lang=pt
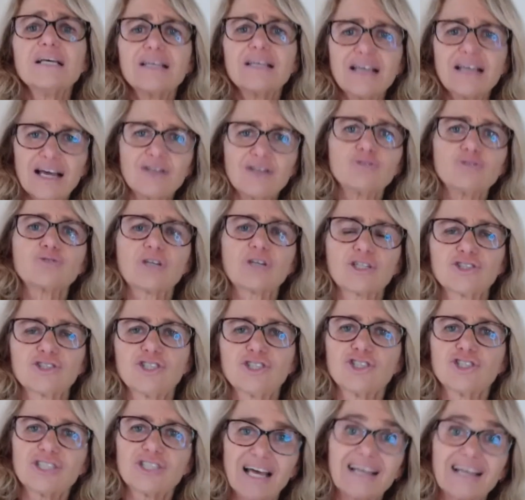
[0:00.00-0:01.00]
e é isso que a
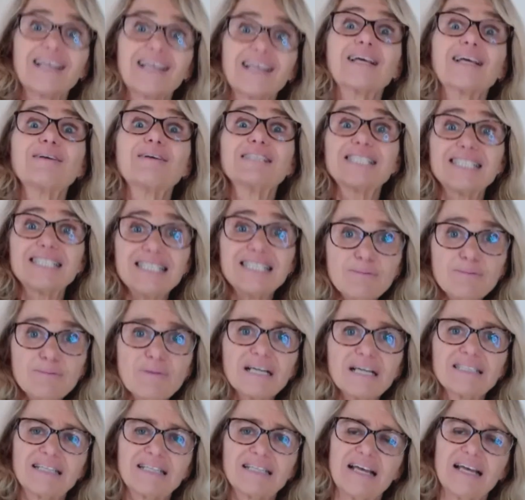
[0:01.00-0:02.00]
gente quer que se
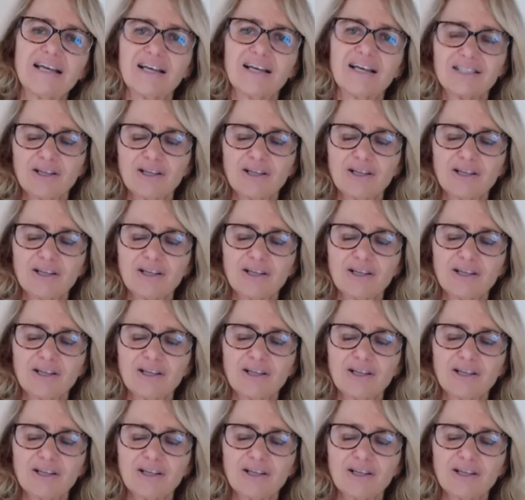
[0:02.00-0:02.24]
mantenha.